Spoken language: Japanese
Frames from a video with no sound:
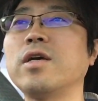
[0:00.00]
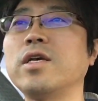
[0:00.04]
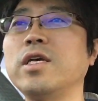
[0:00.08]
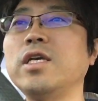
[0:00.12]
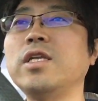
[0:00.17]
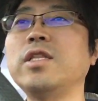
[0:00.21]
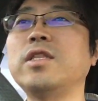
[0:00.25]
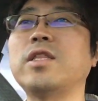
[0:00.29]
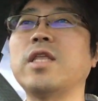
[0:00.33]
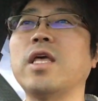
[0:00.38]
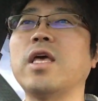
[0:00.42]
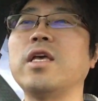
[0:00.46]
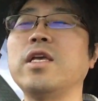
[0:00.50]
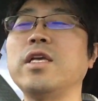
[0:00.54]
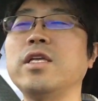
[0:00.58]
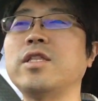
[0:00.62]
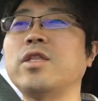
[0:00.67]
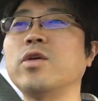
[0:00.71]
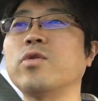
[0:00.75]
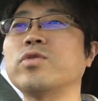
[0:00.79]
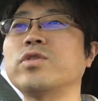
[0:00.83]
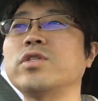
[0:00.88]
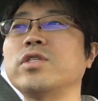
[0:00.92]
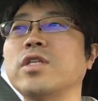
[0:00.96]
いいって
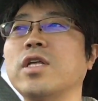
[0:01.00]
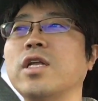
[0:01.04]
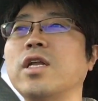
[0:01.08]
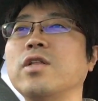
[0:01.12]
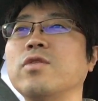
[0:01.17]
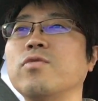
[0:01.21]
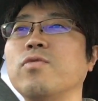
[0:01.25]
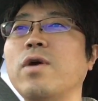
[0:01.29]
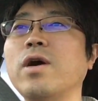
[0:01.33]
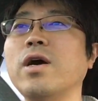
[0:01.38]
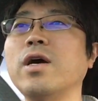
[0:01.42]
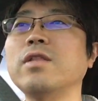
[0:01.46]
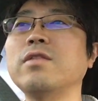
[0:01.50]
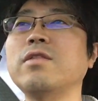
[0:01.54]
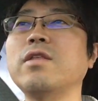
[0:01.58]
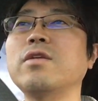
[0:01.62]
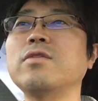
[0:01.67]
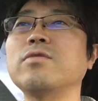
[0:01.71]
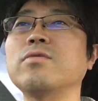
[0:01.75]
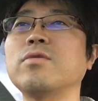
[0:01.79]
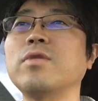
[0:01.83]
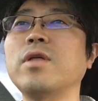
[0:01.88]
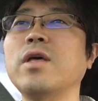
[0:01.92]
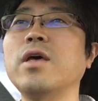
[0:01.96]
言ってほしいんだなと分かって
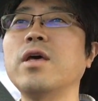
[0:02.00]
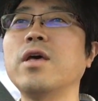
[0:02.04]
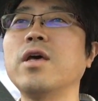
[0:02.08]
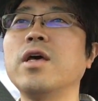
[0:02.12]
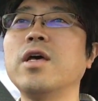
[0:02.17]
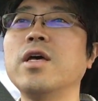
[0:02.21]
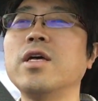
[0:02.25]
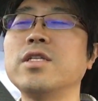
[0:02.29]
るので、